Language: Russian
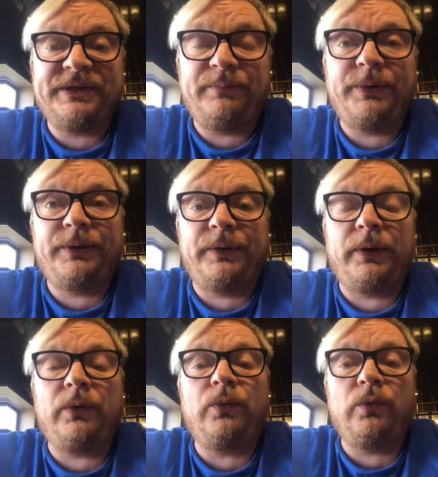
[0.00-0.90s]

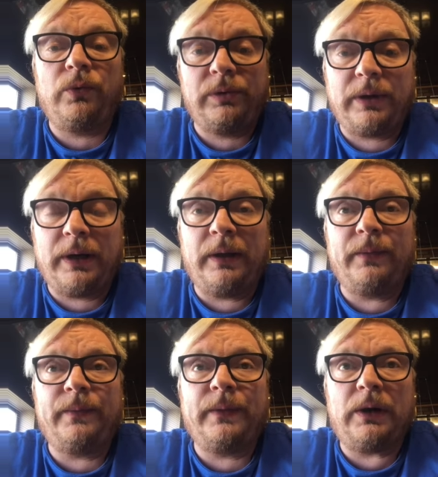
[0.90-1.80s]
именно
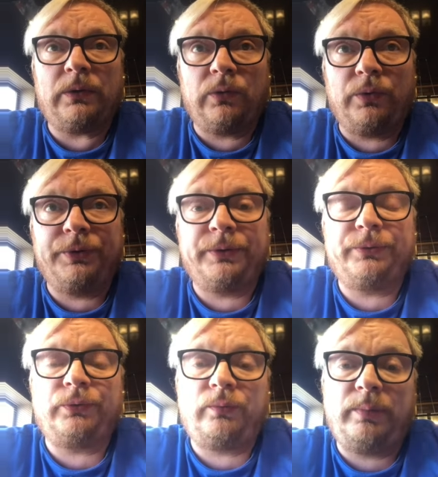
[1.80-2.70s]
угла наклона
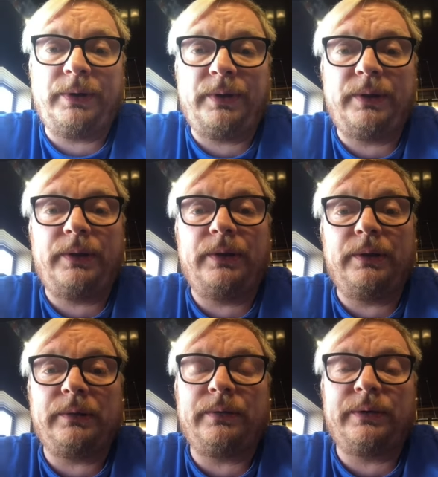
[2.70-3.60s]
трубы
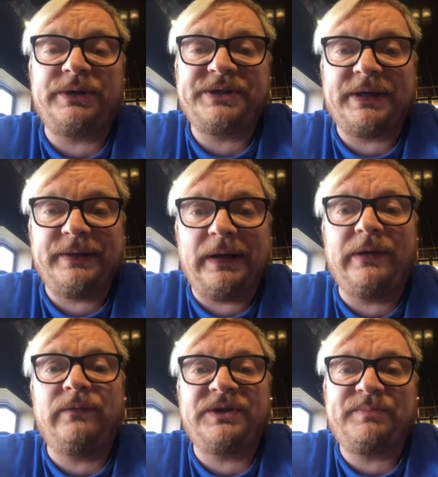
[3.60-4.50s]
и
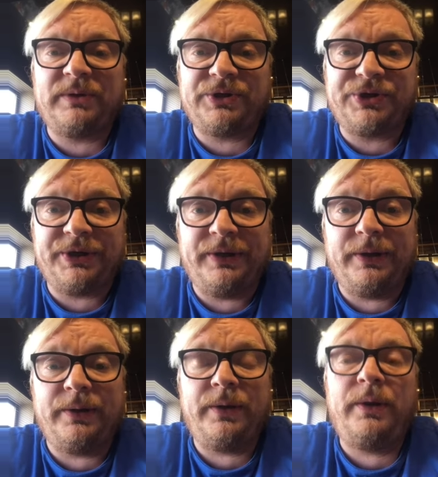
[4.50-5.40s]
рационального
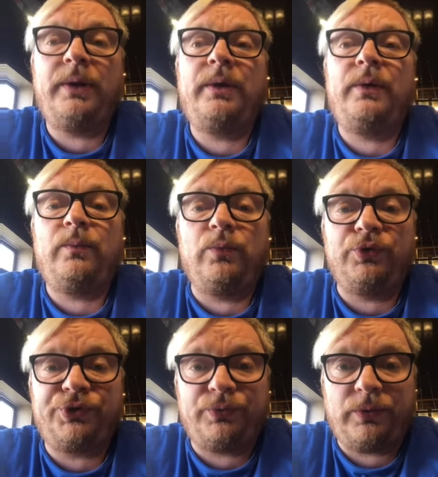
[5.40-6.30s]
расположения
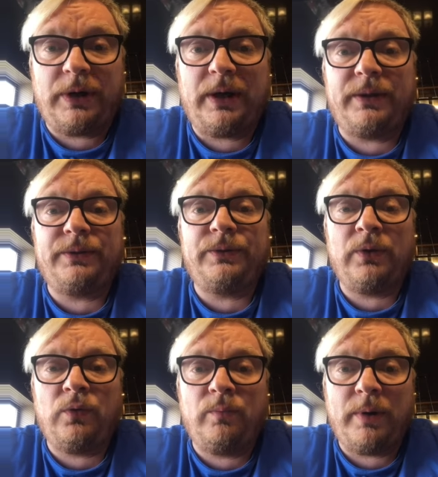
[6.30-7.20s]
мундштука
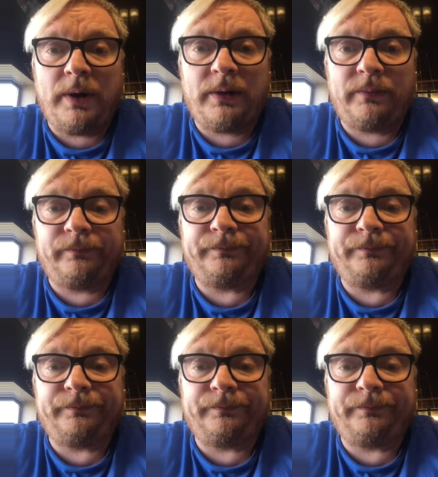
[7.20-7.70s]
на губах.